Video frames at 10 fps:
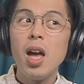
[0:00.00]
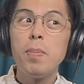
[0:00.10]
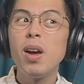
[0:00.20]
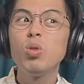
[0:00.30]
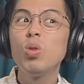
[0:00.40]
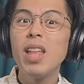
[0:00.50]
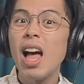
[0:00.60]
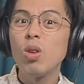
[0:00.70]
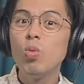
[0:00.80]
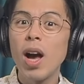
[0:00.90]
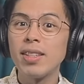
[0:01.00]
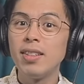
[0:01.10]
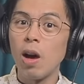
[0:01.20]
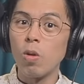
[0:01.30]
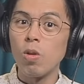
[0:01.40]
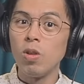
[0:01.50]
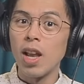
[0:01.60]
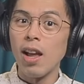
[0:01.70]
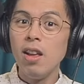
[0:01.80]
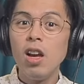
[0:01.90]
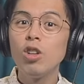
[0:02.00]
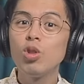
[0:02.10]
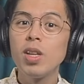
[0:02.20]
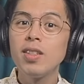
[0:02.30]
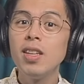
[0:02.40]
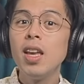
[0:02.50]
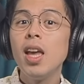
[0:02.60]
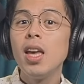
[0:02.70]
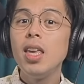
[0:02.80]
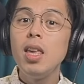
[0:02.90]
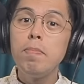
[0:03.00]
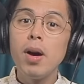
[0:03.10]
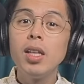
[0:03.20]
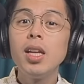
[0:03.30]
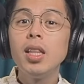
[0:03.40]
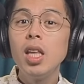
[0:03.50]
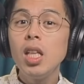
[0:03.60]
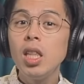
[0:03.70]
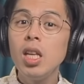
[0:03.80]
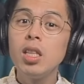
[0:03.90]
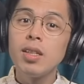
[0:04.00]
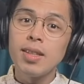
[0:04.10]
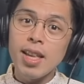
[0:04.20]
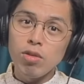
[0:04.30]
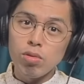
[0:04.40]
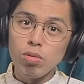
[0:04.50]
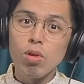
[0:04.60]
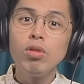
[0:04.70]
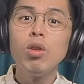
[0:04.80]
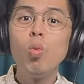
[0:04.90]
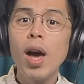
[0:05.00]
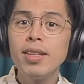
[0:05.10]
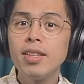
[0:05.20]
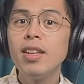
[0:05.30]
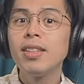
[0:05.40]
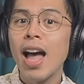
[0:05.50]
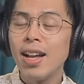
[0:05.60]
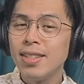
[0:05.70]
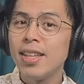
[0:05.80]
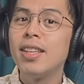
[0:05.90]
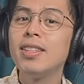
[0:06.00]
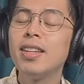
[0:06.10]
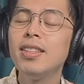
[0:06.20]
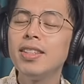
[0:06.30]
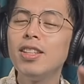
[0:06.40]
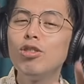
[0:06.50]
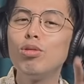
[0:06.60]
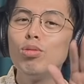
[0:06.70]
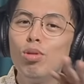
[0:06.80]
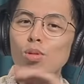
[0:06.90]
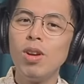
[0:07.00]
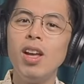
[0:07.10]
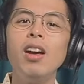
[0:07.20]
不要说大姑还是老公了，啦，就算是一伯的弟弟的三叔公的外甥的堂姐的曾曾祖父，